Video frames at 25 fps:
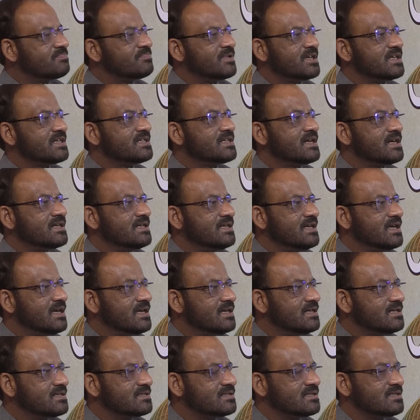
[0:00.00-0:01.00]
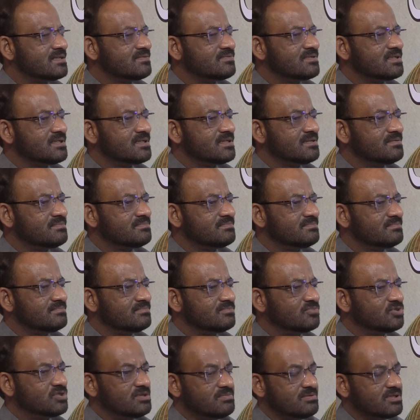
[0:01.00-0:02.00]
बहुत परेशानियाँ हैं हर तरफ से
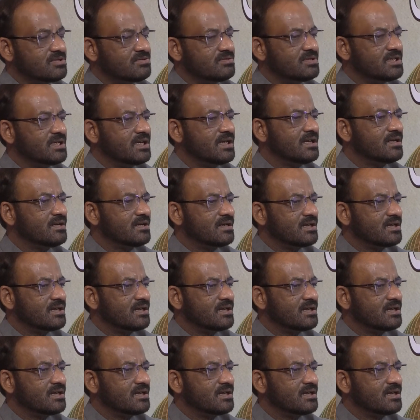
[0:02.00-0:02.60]
मुसीबतों ने घेर